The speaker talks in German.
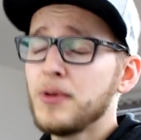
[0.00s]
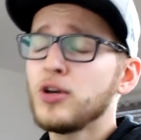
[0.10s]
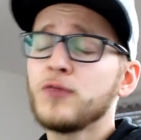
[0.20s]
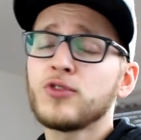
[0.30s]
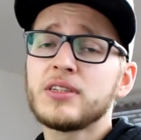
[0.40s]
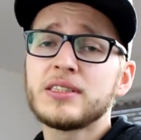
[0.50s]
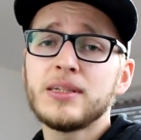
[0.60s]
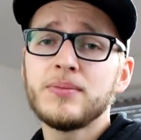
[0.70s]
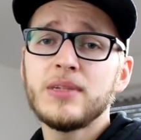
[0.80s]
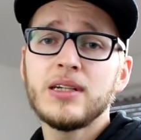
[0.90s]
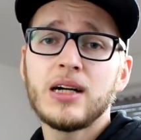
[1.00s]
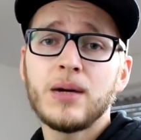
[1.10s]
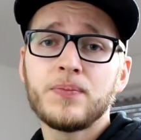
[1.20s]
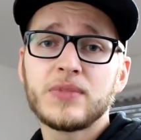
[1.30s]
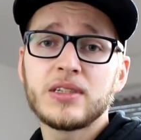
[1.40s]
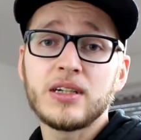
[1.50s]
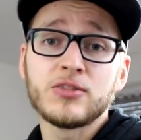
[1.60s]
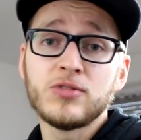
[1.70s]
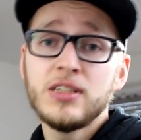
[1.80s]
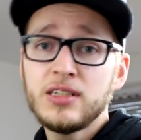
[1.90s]
Aber ich hoffe trotzdem, ihr habt,
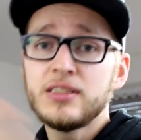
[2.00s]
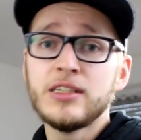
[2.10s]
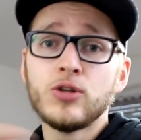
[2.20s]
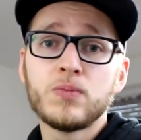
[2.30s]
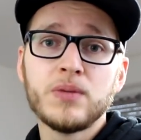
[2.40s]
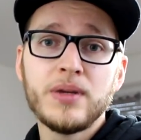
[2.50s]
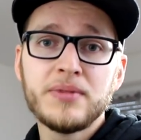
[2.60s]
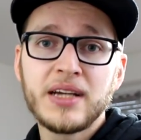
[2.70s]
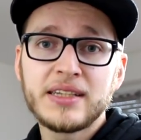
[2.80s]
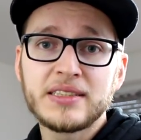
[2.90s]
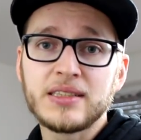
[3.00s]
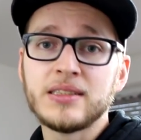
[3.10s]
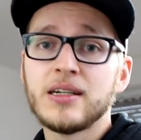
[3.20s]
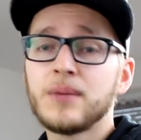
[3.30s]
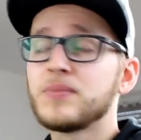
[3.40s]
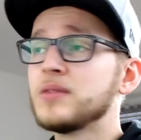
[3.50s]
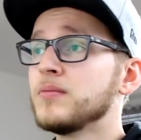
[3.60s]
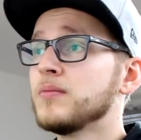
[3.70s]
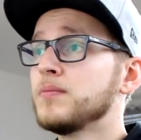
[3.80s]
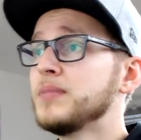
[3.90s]
also ihr, die JBB-Begeisterten, habt
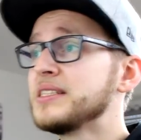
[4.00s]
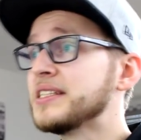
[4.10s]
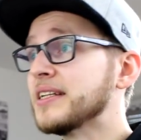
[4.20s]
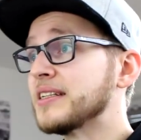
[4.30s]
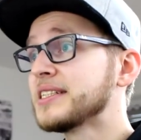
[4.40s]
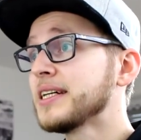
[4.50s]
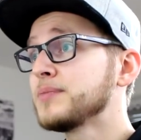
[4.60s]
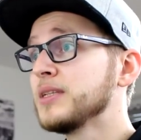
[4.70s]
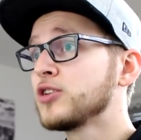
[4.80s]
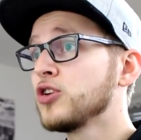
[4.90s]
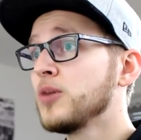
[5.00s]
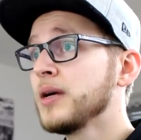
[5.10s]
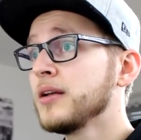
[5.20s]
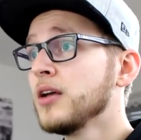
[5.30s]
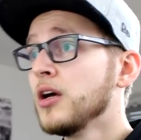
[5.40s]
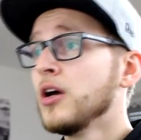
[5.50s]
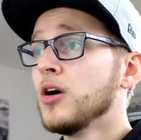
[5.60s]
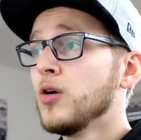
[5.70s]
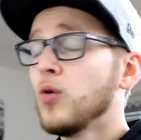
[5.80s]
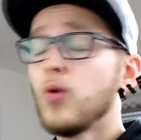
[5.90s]
ein bisschen Zeit mitgenommen.
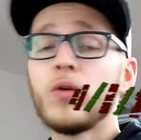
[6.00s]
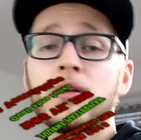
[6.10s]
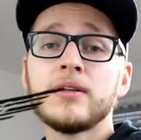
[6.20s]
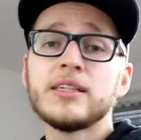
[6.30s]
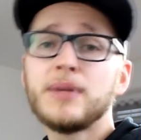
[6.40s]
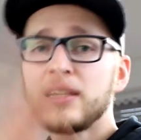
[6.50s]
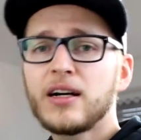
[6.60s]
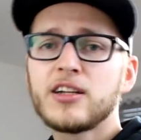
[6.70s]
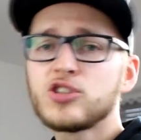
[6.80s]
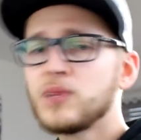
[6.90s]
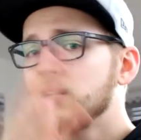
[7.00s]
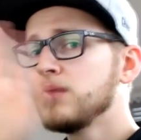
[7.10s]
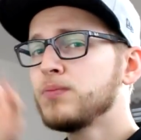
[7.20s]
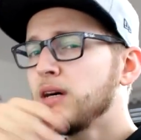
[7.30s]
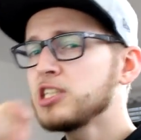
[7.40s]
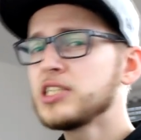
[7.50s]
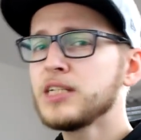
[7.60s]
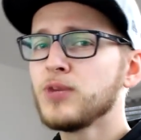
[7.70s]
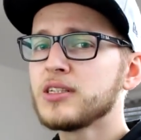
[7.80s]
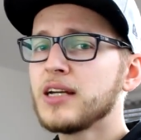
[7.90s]
Und es werden gerade schon mal ein paar
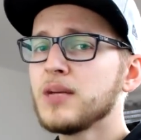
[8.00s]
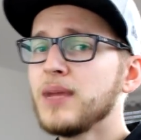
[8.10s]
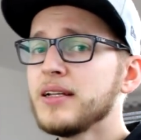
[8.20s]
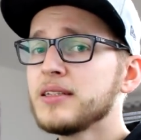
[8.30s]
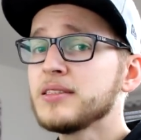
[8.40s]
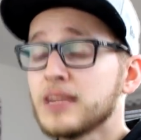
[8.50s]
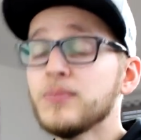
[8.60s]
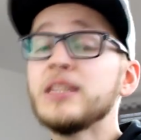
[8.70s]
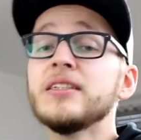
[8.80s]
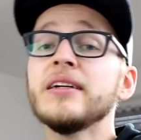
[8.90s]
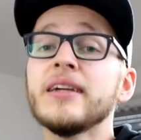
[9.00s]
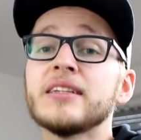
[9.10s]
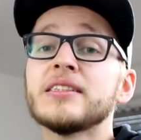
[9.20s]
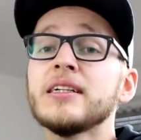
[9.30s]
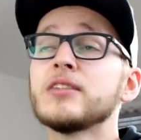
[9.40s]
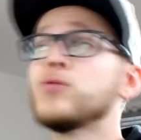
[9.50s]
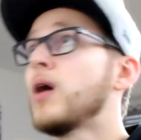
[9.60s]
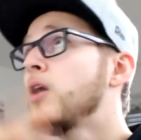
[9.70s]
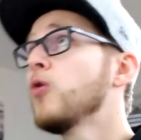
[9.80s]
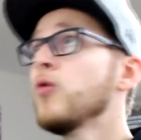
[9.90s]
Stichwörter eingeblendet, damit ihr jetzt seht,
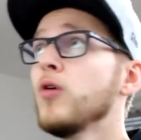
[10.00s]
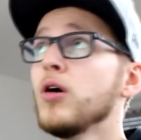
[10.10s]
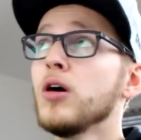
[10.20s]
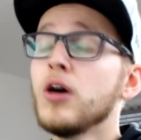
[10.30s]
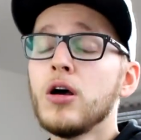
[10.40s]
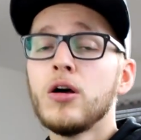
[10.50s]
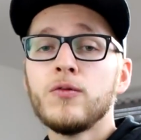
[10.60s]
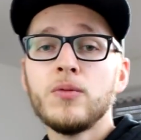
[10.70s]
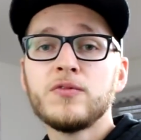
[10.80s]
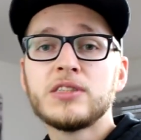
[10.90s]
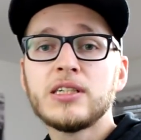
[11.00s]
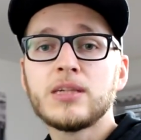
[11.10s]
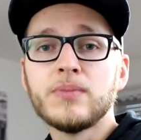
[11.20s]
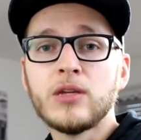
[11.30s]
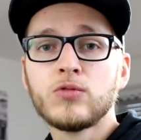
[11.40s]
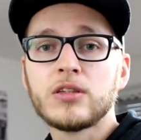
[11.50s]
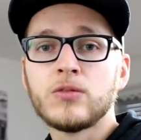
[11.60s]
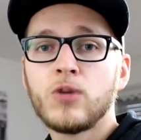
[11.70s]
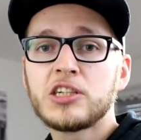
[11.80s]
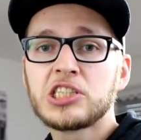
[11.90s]
wow, 50
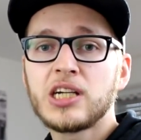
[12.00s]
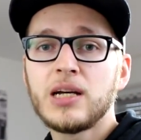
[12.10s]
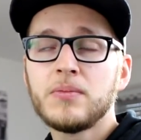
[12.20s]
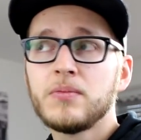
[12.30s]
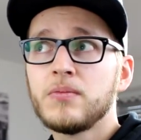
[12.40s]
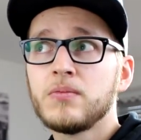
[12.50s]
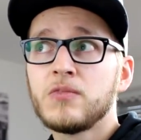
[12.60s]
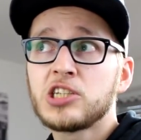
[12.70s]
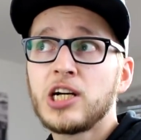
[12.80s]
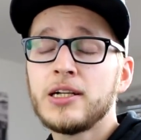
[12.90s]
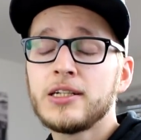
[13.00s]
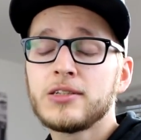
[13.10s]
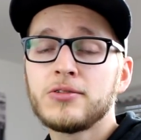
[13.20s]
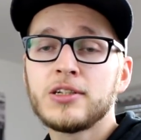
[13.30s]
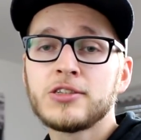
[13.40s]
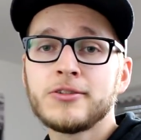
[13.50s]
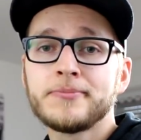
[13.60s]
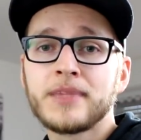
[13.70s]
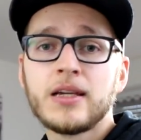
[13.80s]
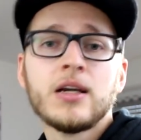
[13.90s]
Minuten Watchtime wahrscheinlich oder so.
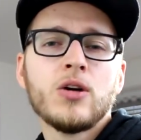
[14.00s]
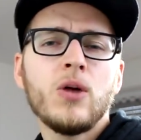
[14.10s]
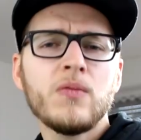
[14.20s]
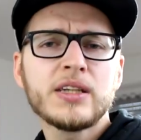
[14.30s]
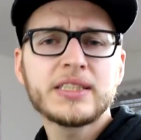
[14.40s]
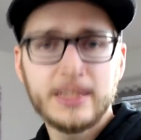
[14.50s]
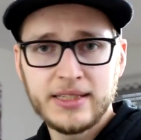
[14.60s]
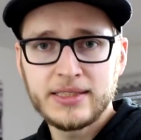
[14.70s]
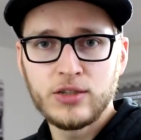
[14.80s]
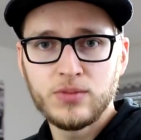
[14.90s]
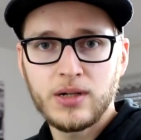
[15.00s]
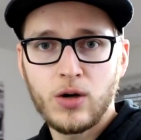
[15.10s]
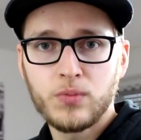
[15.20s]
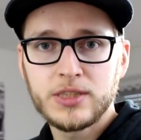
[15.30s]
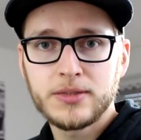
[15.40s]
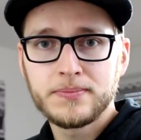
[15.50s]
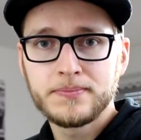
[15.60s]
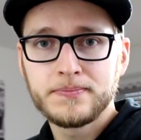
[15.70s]
Um was geht es denn überhaupt?